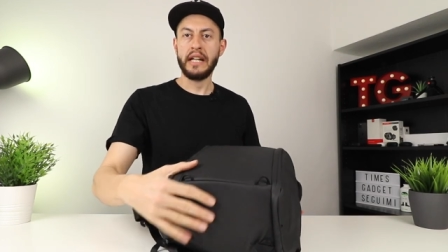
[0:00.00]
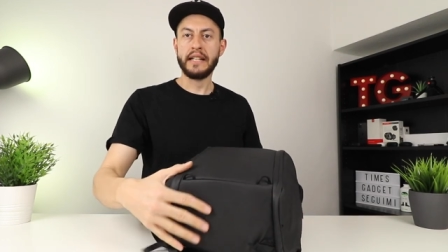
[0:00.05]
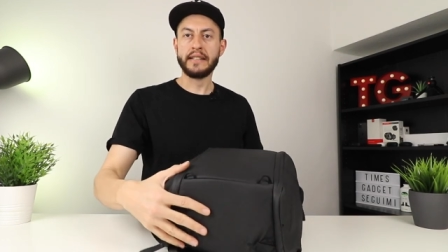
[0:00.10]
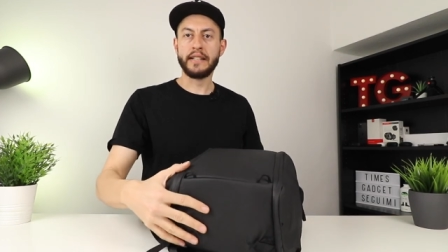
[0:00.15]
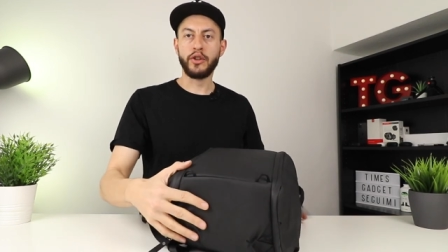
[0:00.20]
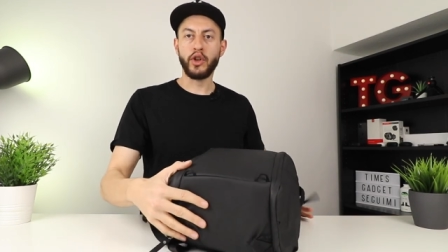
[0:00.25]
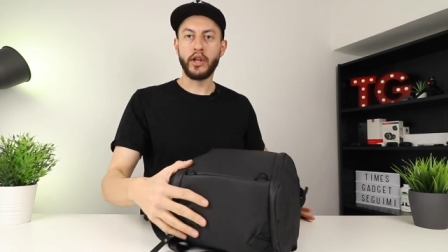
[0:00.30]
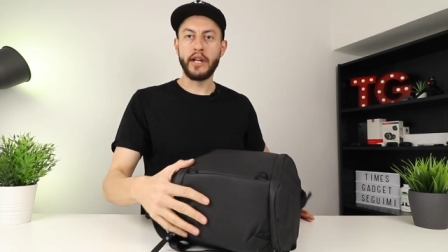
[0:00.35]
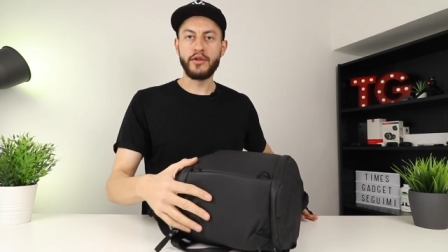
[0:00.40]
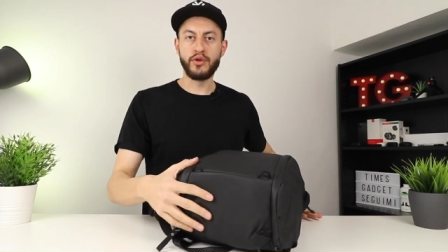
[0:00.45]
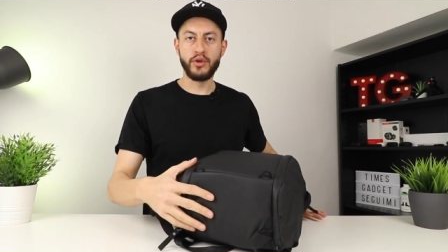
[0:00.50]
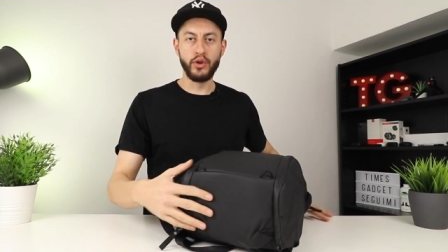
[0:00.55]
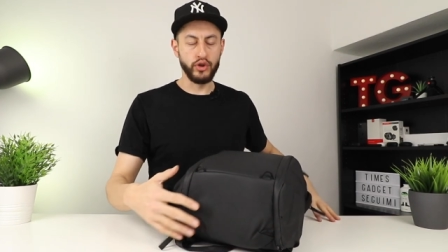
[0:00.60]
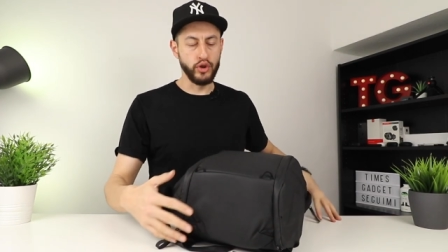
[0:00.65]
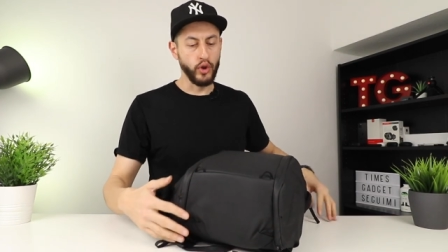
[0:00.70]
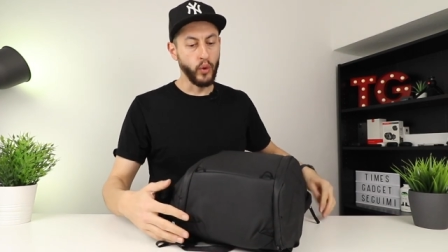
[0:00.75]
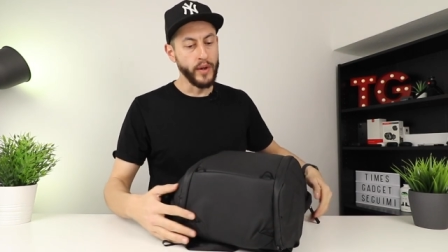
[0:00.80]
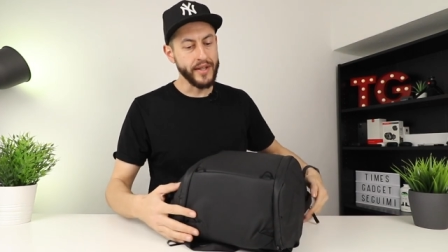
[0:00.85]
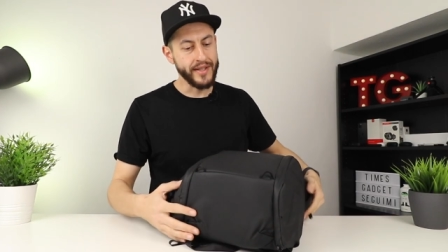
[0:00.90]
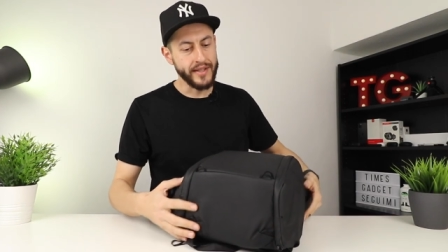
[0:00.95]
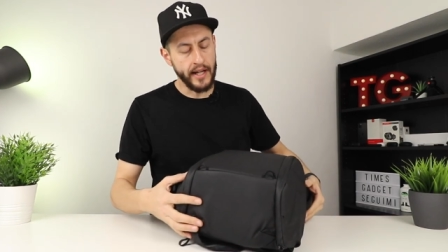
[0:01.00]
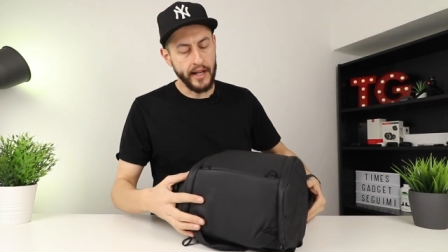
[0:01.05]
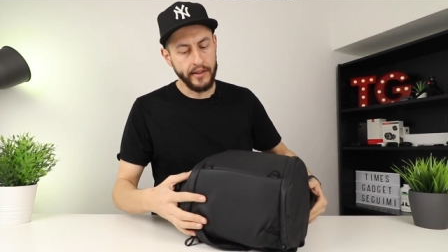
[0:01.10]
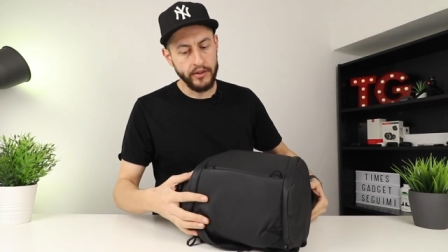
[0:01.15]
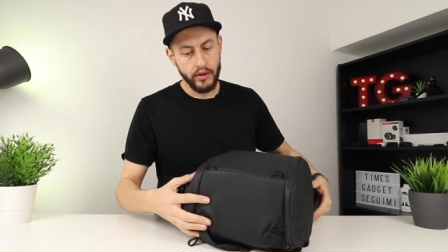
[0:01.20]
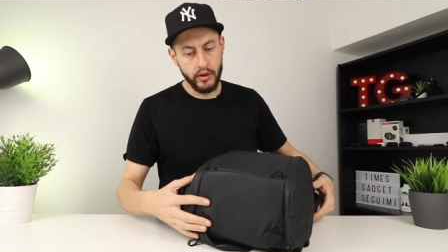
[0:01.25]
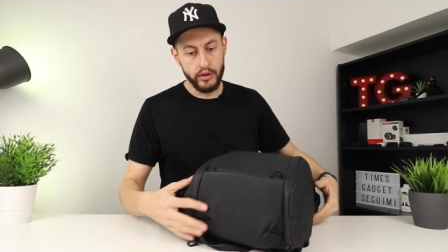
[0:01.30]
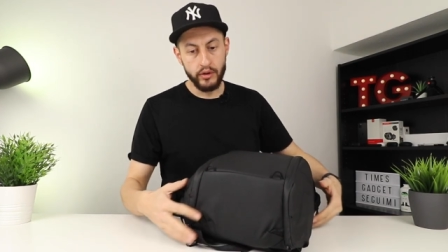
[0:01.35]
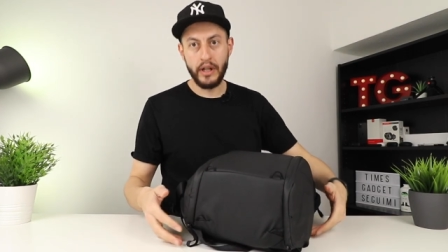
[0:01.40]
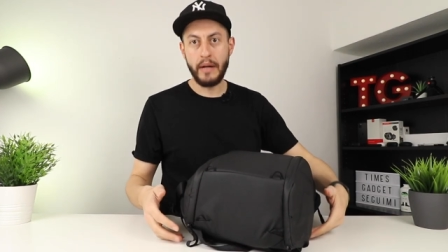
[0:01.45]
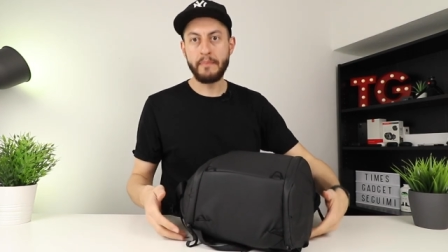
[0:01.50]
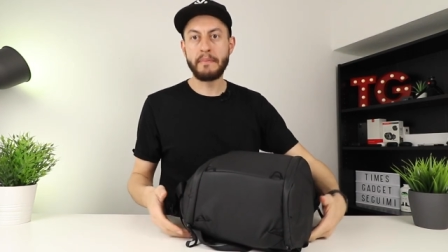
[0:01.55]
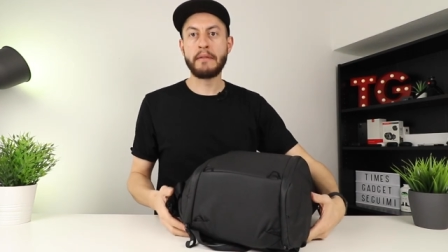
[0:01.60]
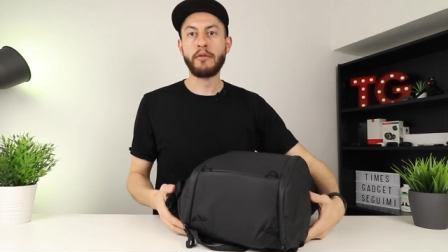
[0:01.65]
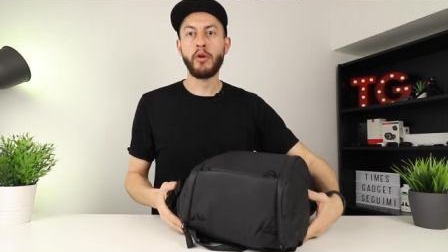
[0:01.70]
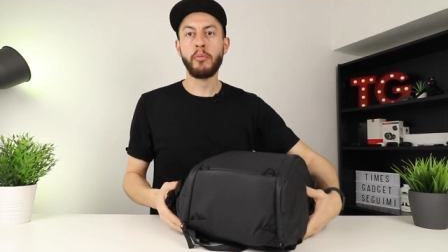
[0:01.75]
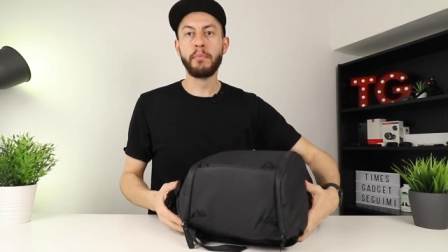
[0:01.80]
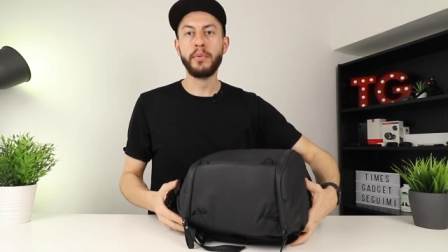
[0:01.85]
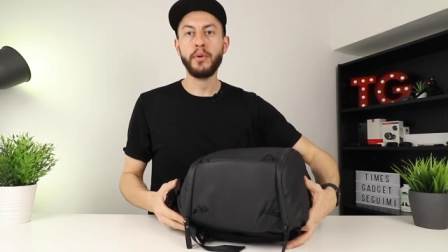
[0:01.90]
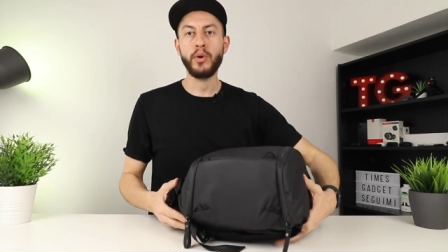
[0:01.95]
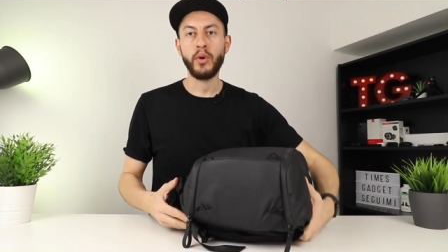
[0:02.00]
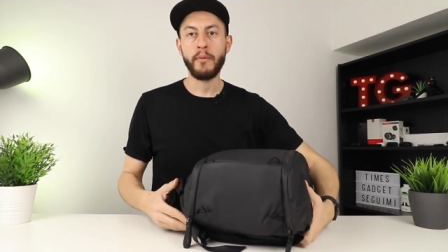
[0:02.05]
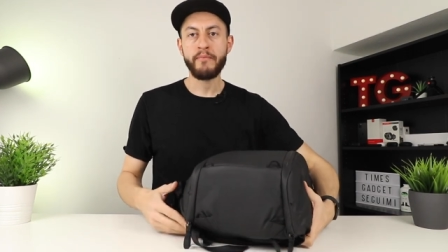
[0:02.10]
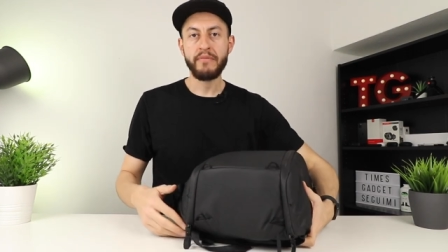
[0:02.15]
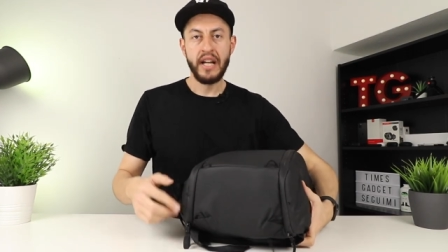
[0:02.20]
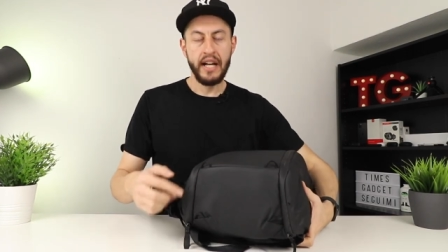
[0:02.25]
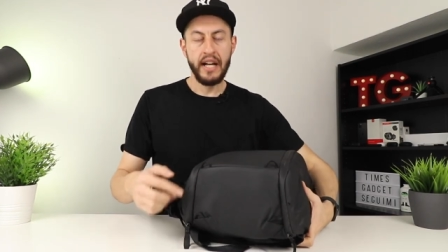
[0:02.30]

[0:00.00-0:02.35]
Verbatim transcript: dato che sotto quest'anno non abbiamo più